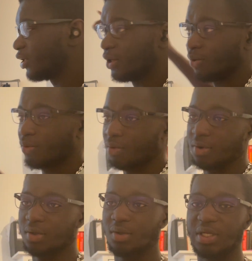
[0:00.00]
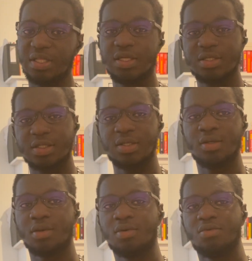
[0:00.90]
Et en gros, l'idée, c'est,
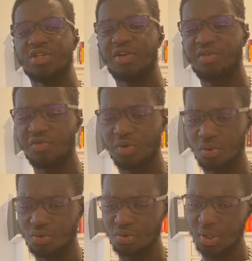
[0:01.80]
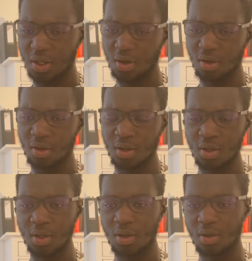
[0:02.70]
euh, j'avais fait une vidéo dessus d'ailleurs,
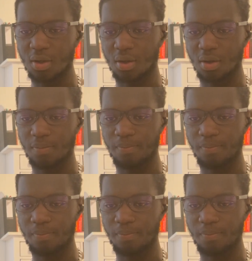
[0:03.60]
euh,